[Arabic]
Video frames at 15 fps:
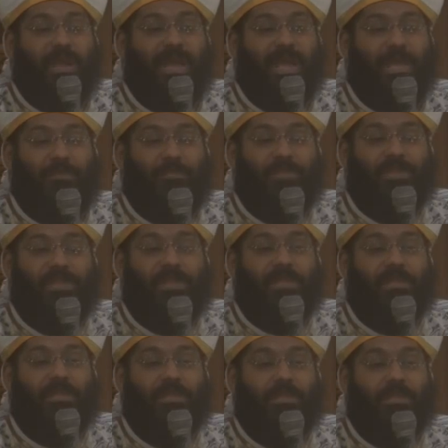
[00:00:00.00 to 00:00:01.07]
ابن
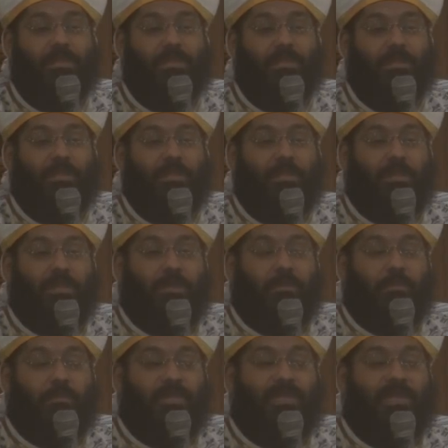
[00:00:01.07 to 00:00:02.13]

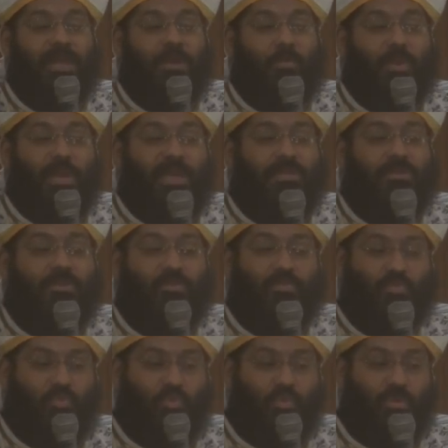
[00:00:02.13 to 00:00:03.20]
من أولاد
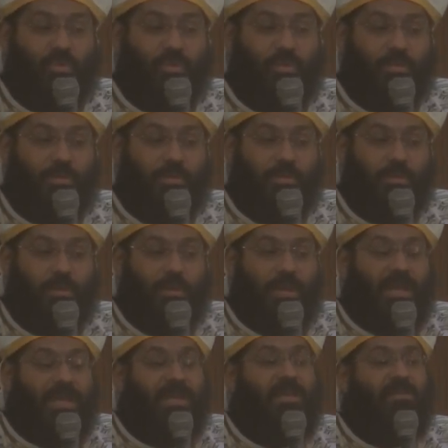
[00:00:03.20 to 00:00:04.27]
النور
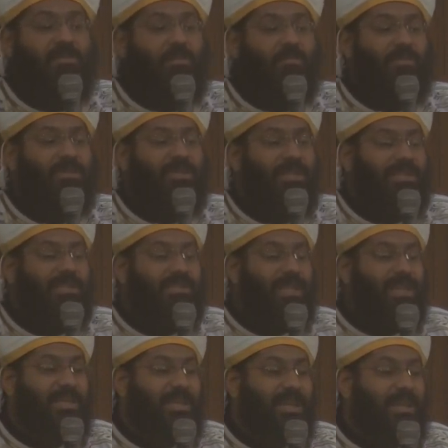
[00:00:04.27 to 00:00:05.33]
ليه ربنا
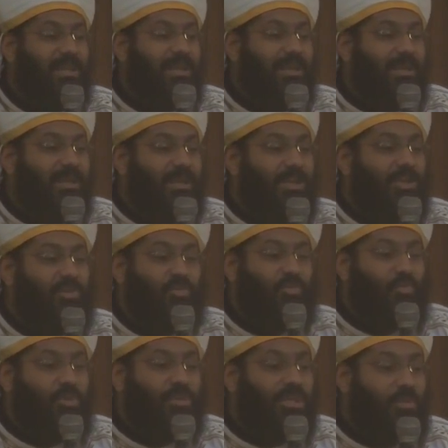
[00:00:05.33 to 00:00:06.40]
ادانا
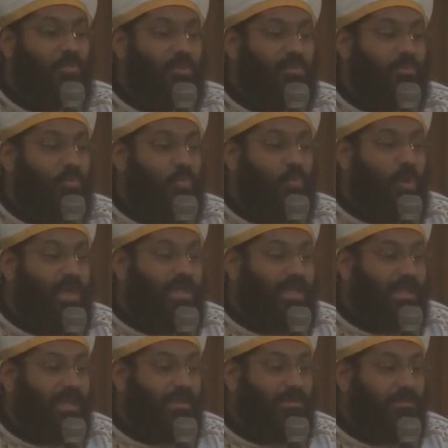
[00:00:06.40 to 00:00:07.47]
النور دون
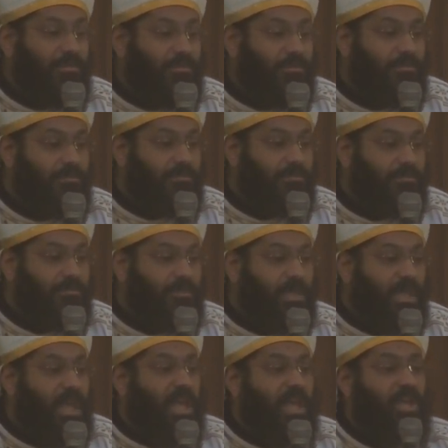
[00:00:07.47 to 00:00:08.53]
جوانا
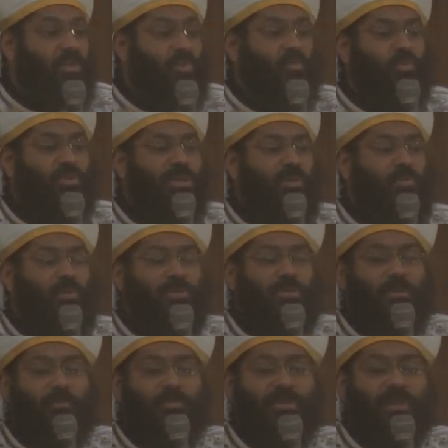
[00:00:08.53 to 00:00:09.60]
النور دون
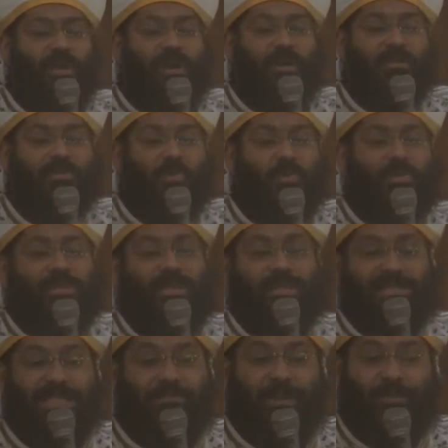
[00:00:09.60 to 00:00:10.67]
ربنا اعطاه لنا
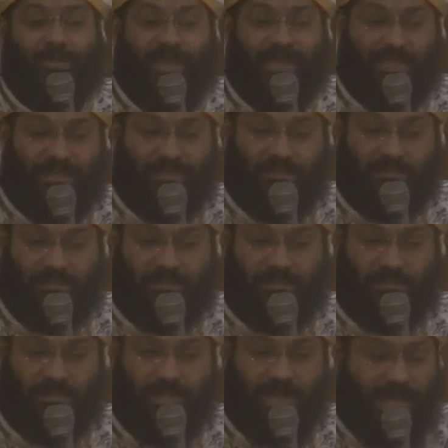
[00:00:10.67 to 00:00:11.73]
لسببين
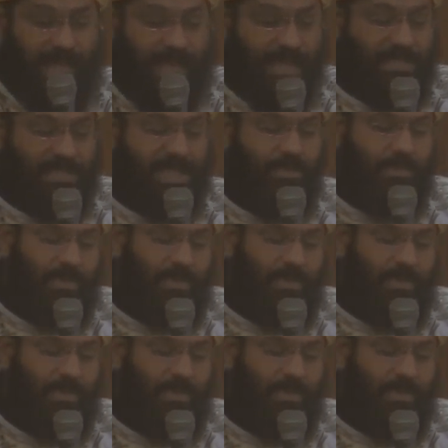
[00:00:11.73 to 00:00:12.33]
السبب